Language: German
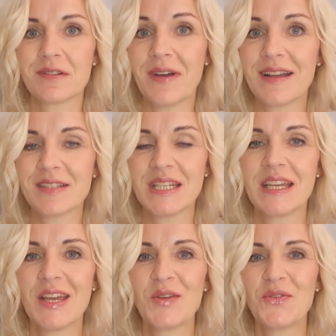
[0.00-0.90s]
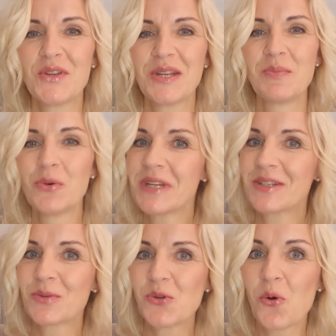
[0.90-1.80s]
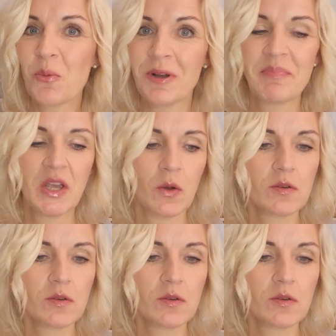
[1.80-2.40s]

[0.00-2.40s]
quasi für den Monat Oktober.